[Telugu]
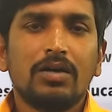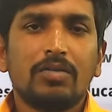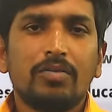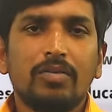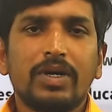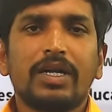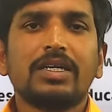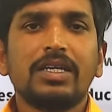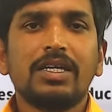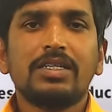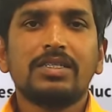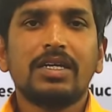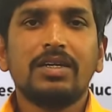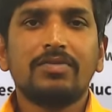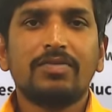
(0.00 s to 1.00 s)
మనకు
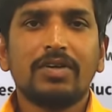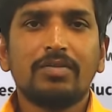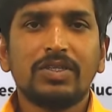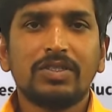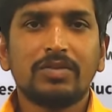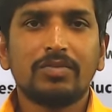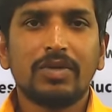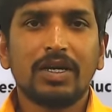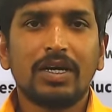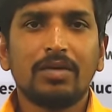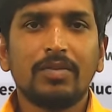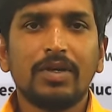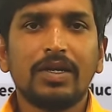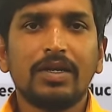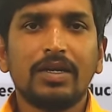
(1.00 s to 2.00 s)
తెలిసిన ఇన్ఫర్మేషన్ ప్రకారం
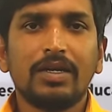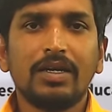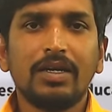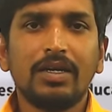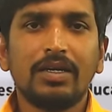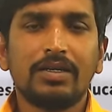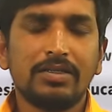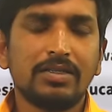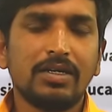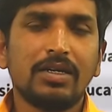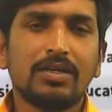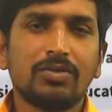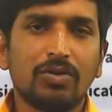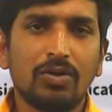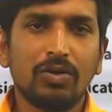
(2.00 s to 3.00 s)
ఏంటంటే రిజల్ట్
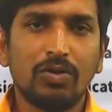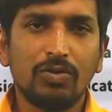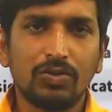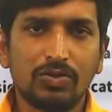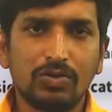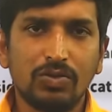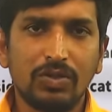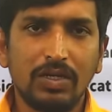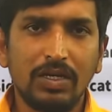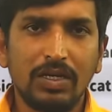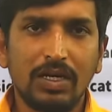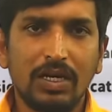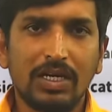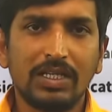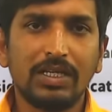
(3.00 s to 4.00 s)
త్వరలో వస్తుంది
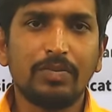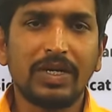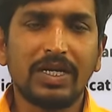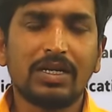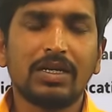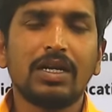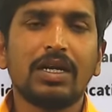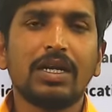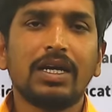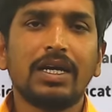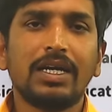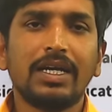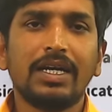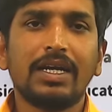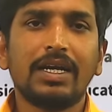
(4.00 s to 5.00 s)
అది పర్టికులర్గా
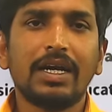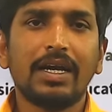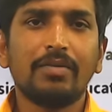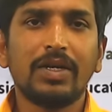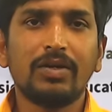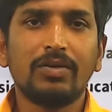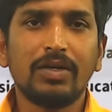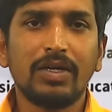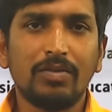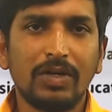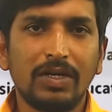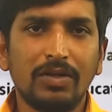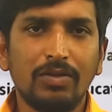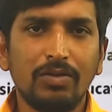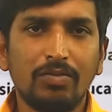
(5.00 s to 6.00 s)
డేట్ టైం అంటూ ఏం
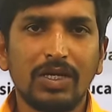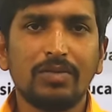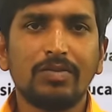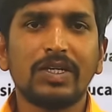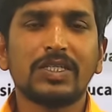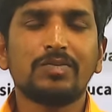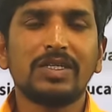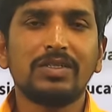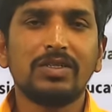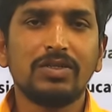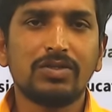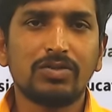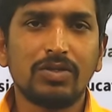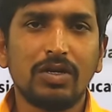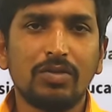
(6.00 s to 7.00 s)
లేదు మనం ఎక్స్పెక్ట్
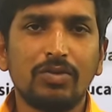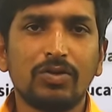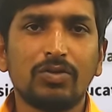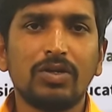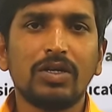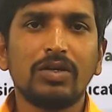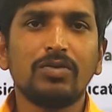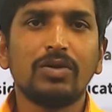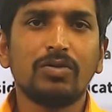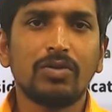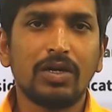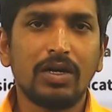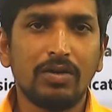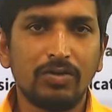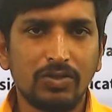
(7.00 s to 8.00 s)
చేస్తున్నాము ట్వంటీ వరకు
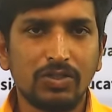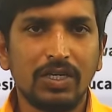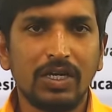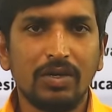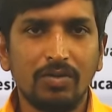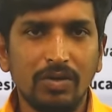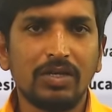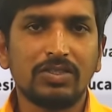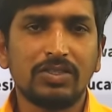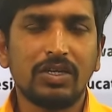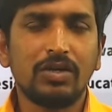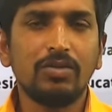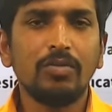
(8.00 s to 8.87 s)
రావచ్చు అనే అవకాశాలు